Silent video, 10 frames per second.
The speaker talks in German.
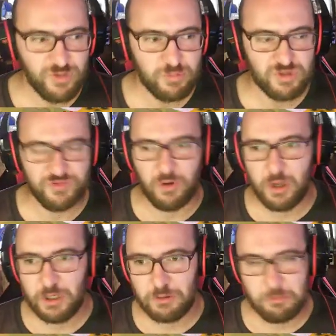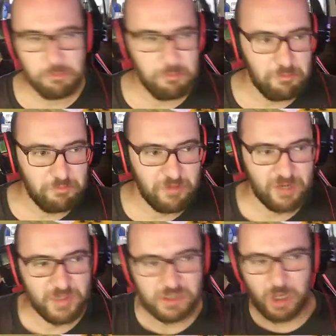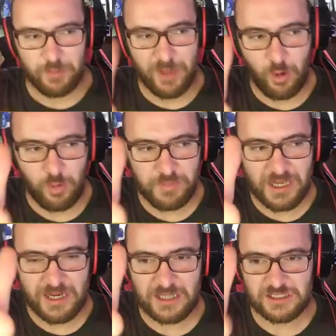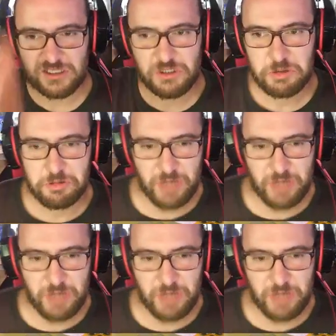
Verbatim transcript: Würde mich freuen, wenn ihr mir einen Daumen nach oben da lasst.